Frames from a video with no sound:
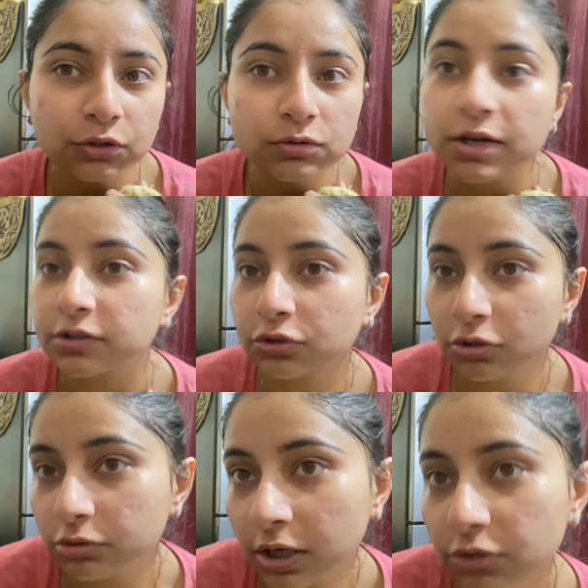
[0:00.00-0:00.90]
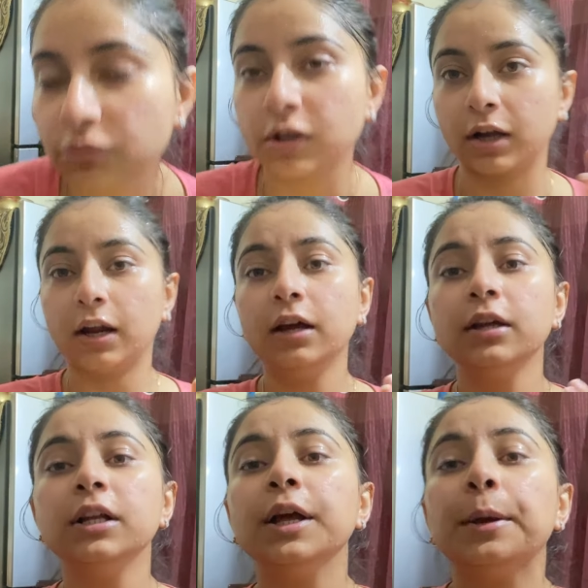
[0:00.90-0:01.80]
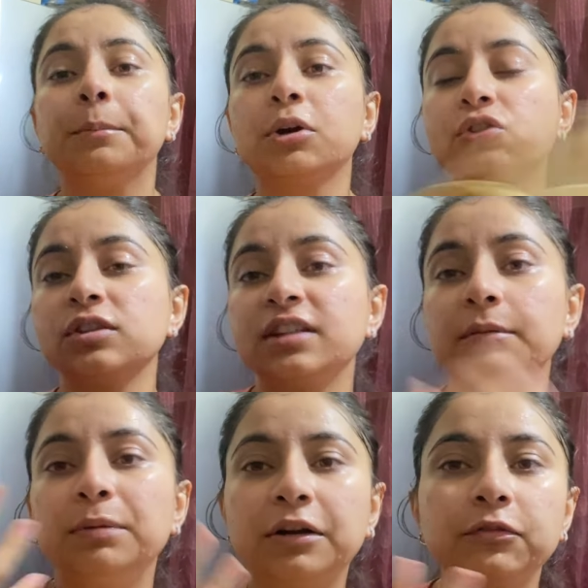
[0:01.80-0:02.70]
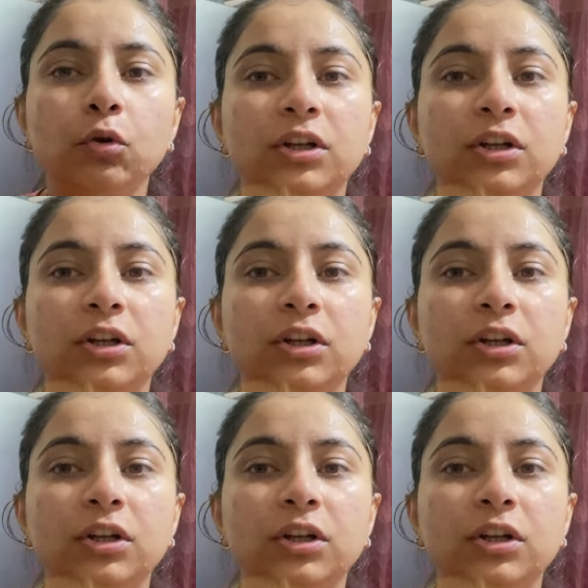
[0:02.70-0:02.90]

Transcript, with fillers: यूज़ कर सकते हो ना उतना यूज़ करना बिकॉज उससे ब्लड फ्लो